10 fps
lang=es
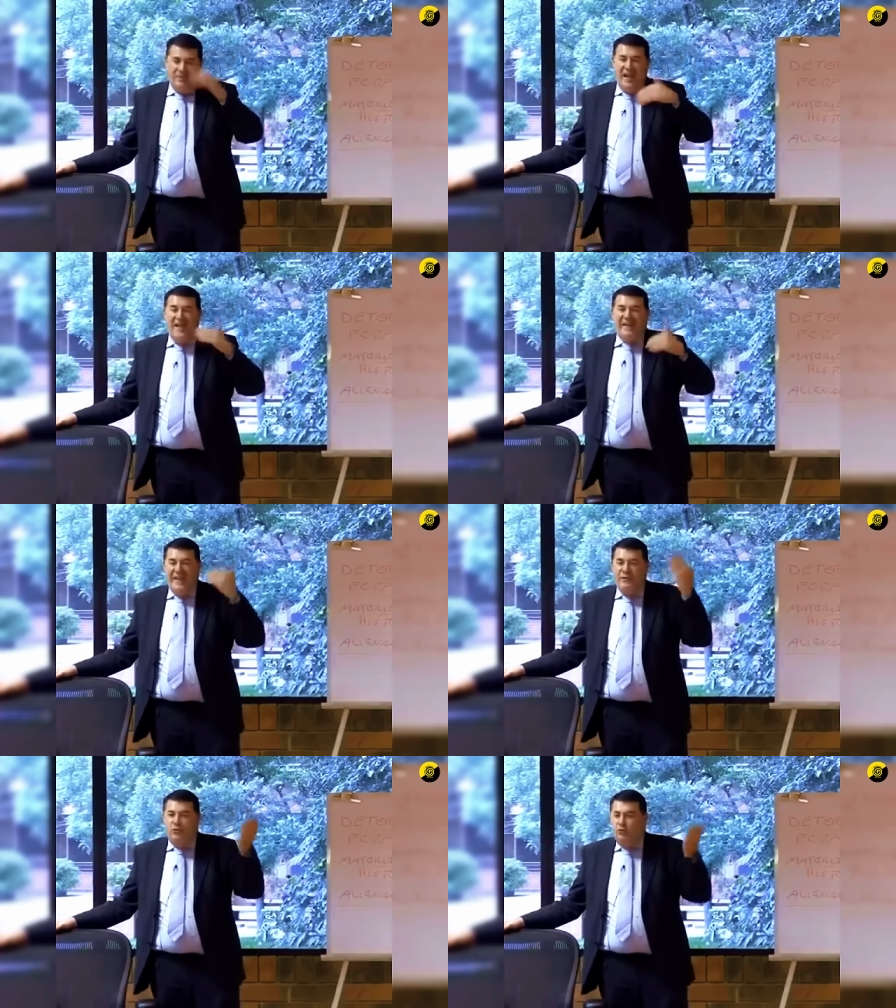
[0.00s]
a
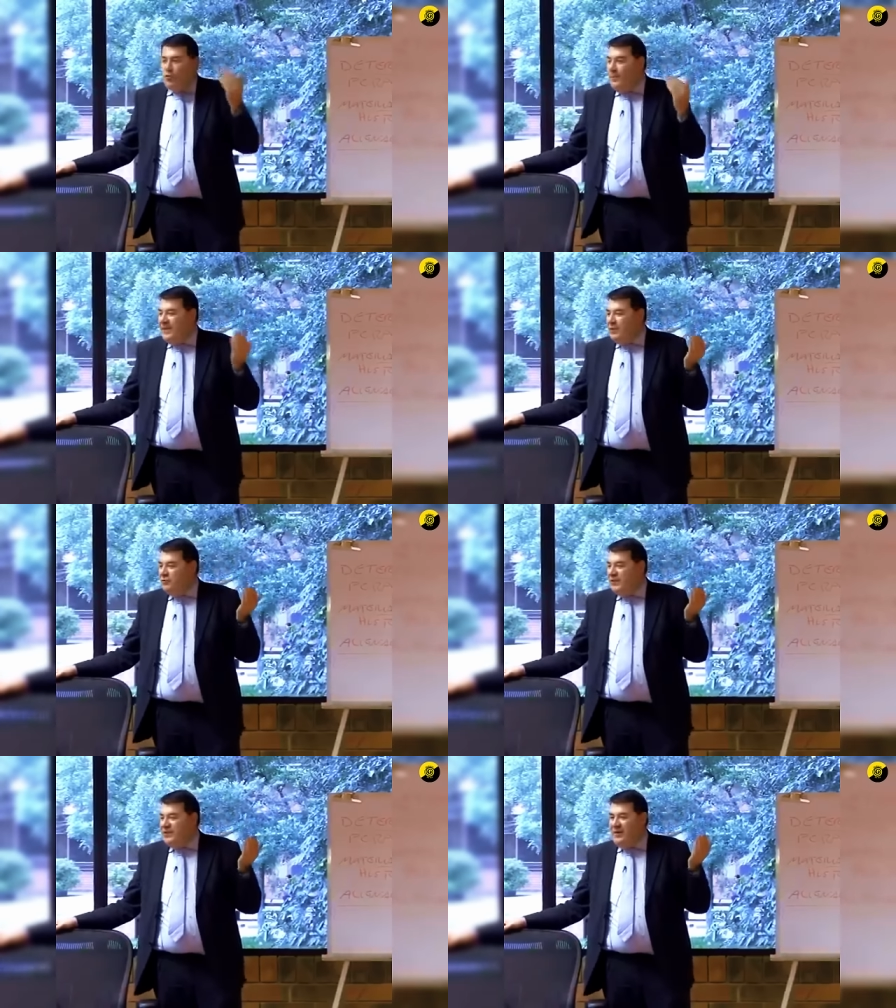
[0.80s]
quiénes son sus compañeros
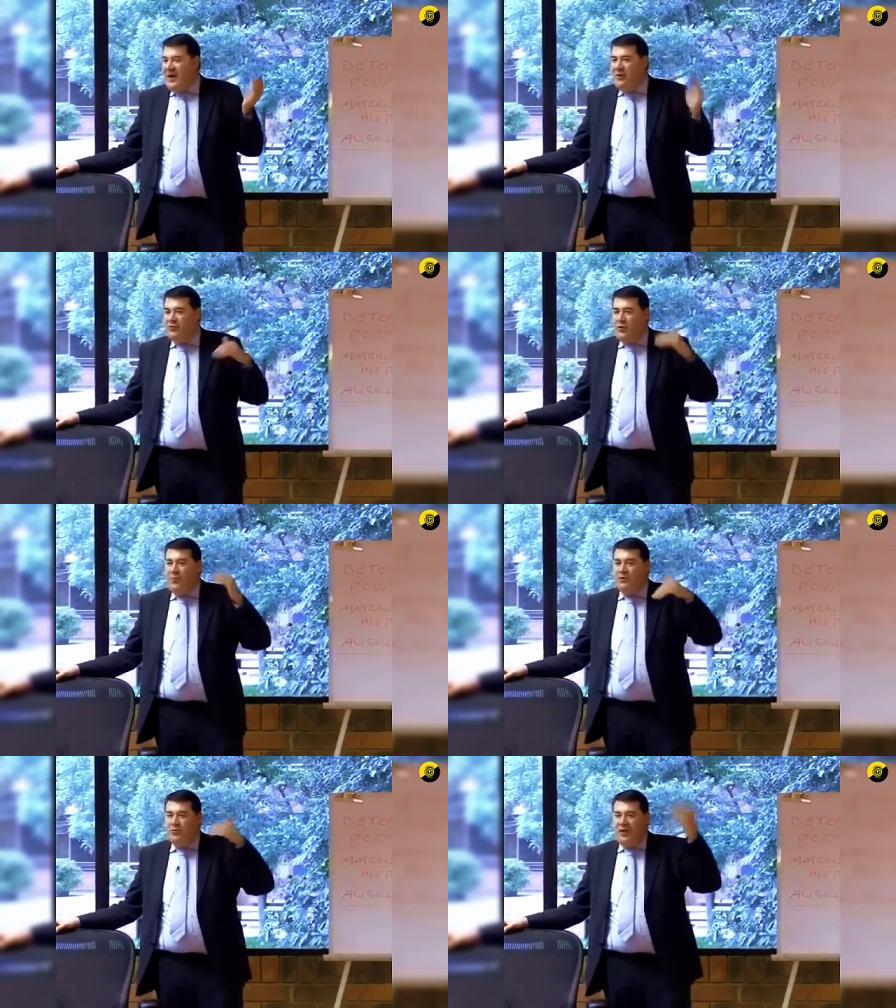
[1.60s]
en el trabajo, o sea, no
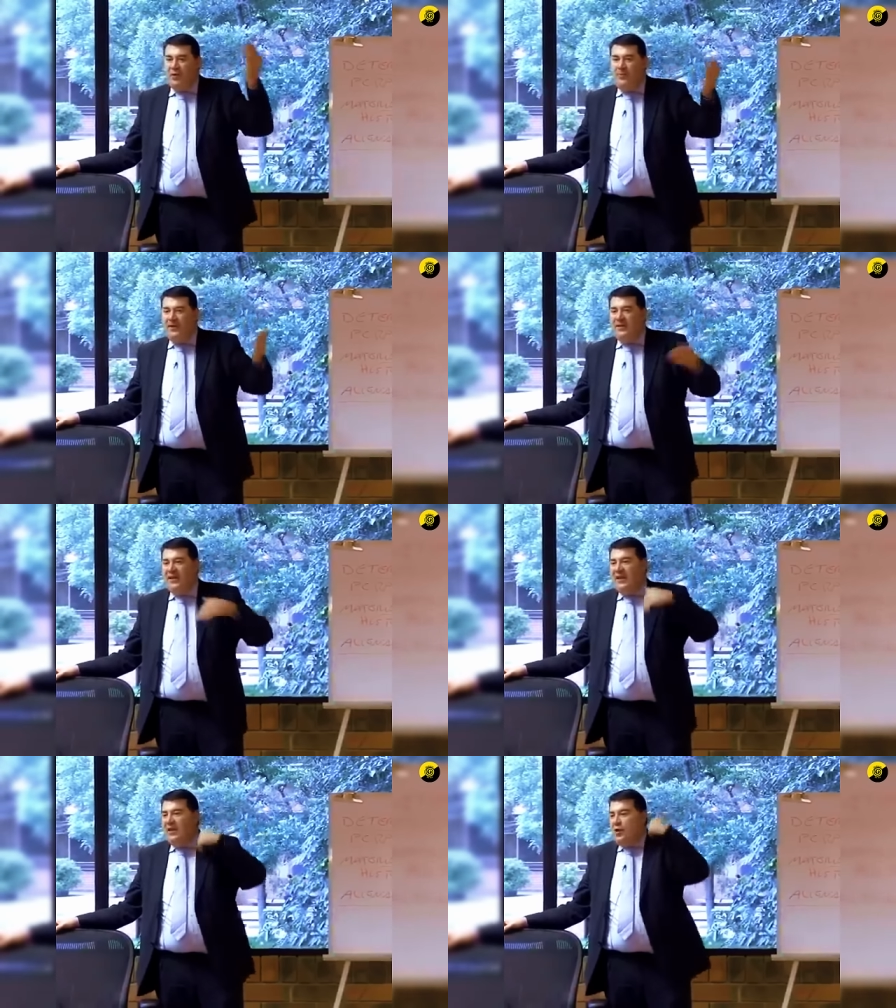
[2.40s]
puedes escoger la
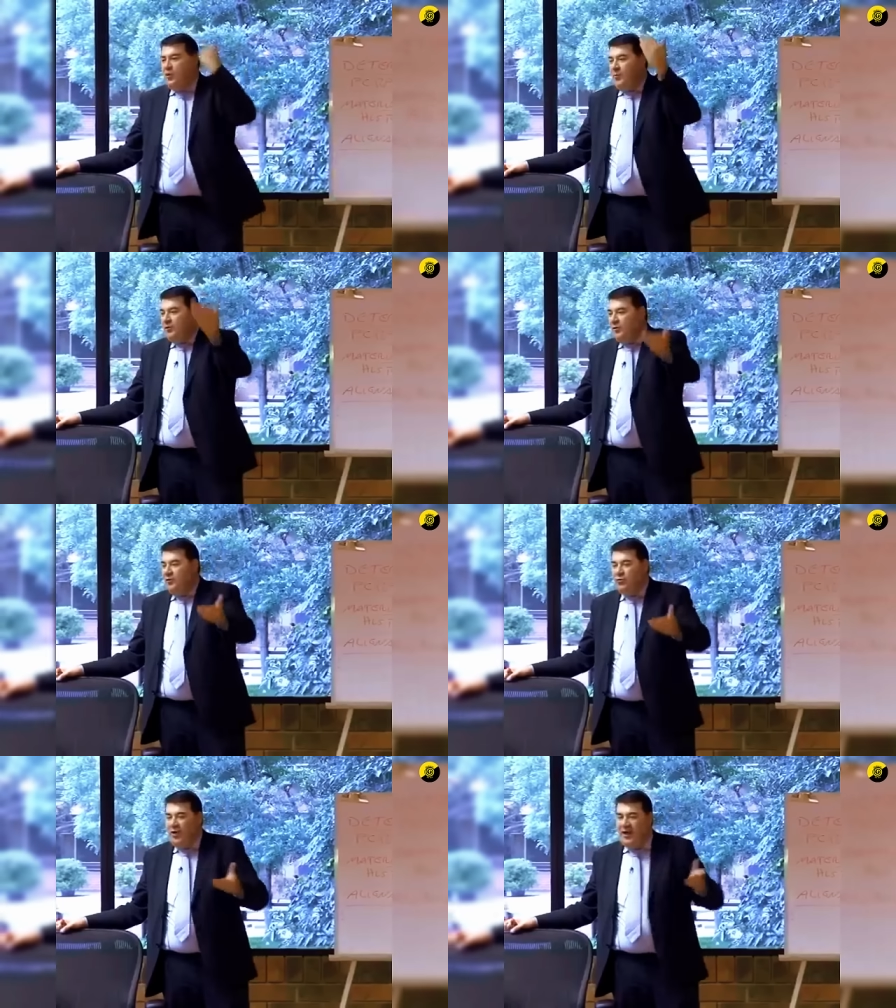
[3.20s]
compañía, no puede escoger
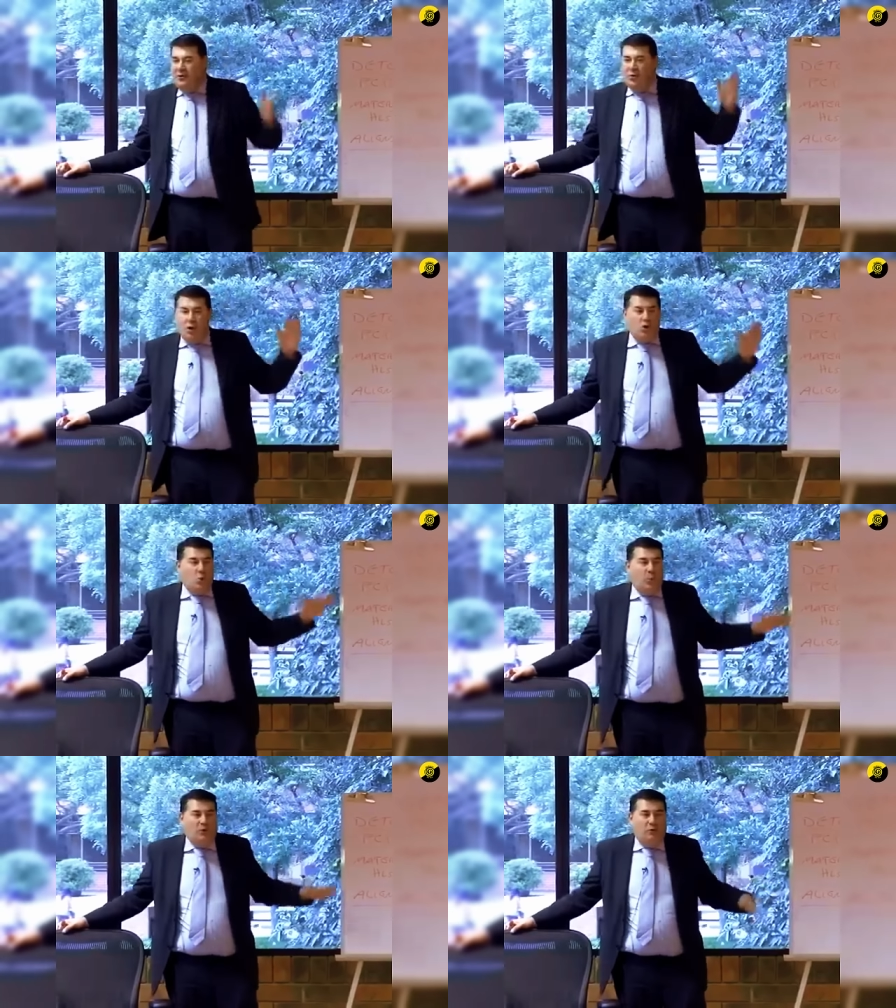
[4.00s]
los horarios,
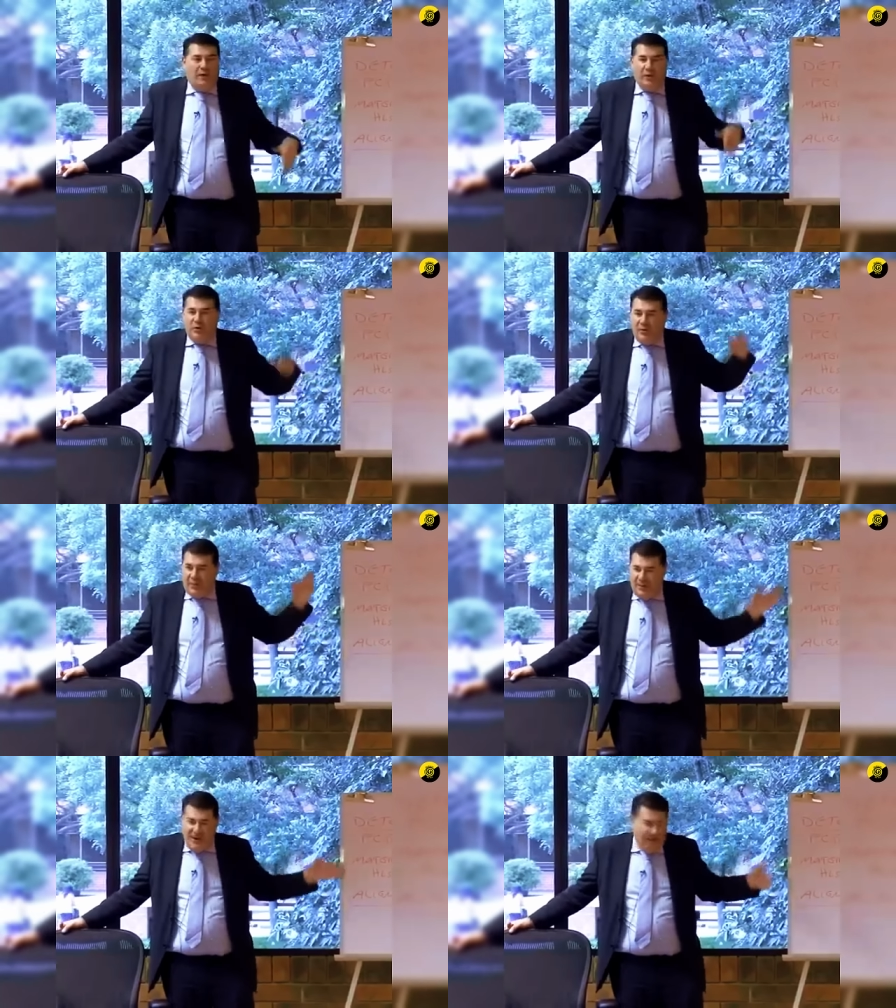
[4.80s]
no puedes escoger en lo que
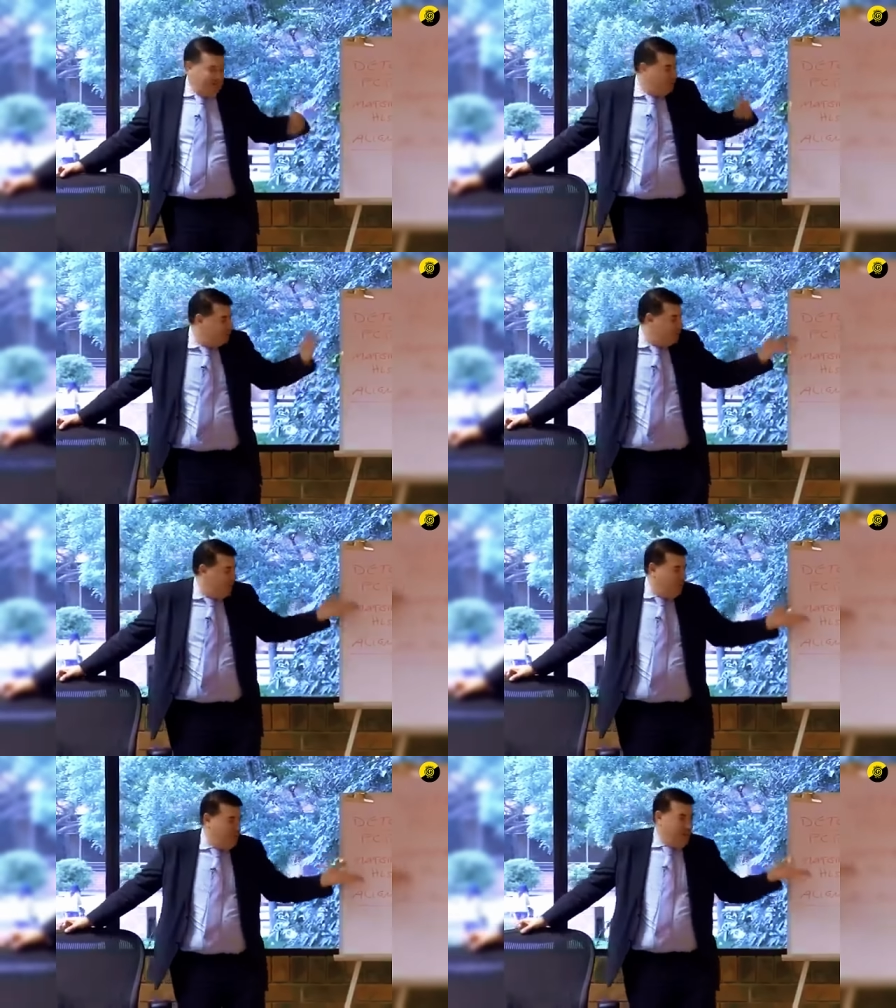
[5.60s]
trabaja, entonces es
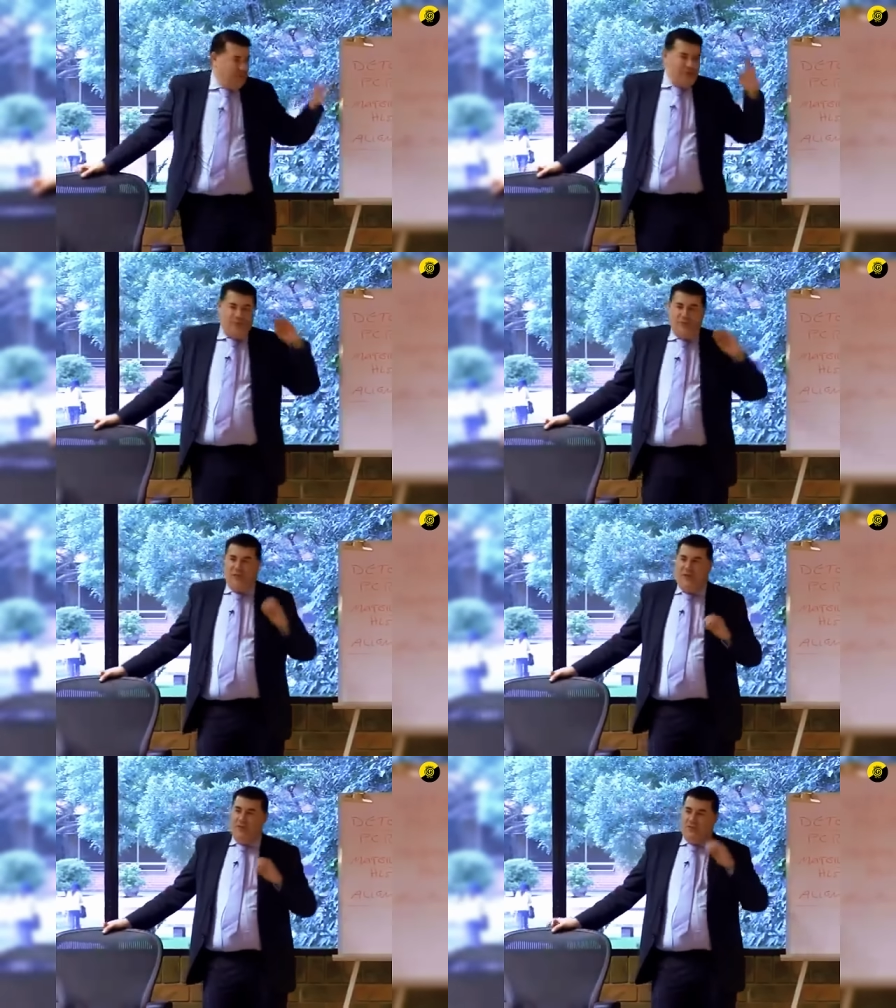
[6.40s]
una, persona
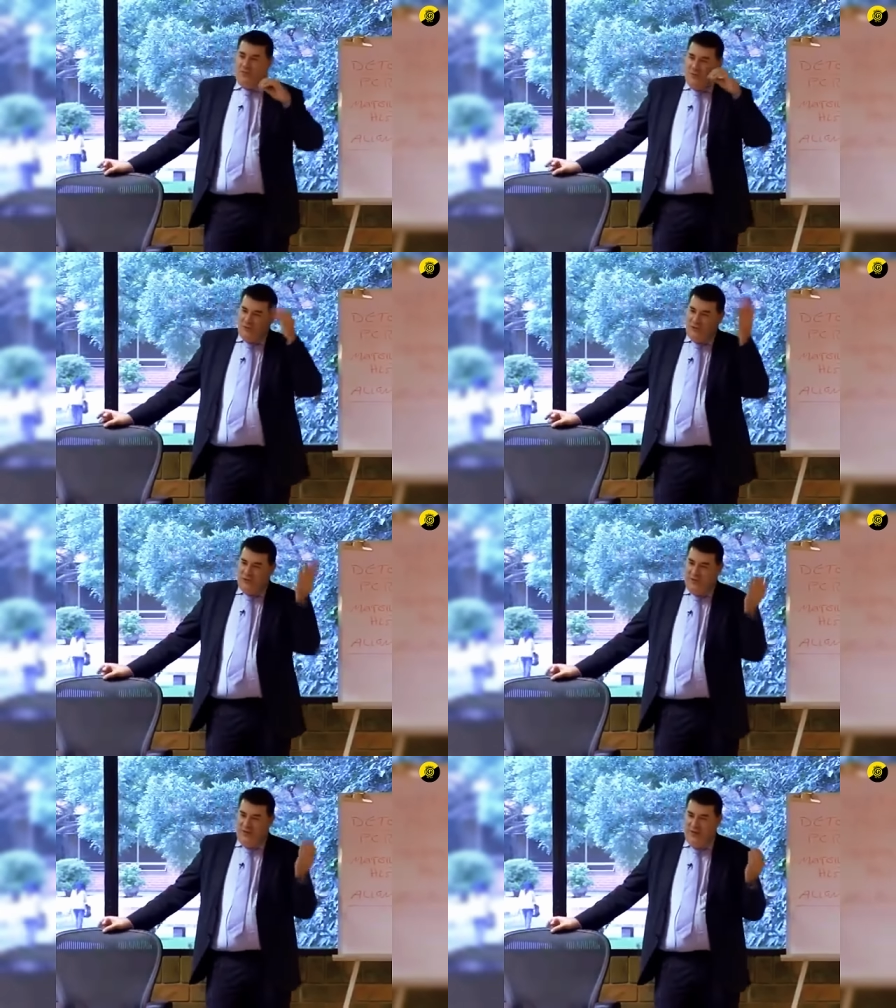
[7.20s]
frustrada, es una cosa
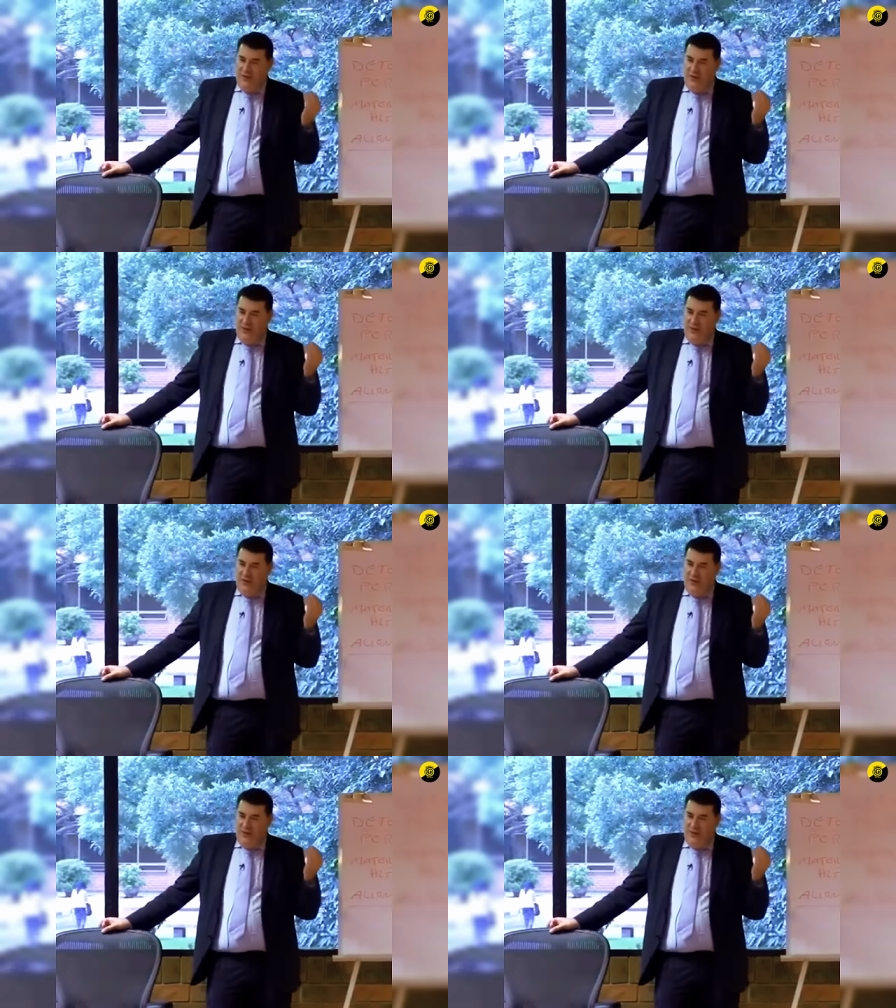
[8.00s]
así.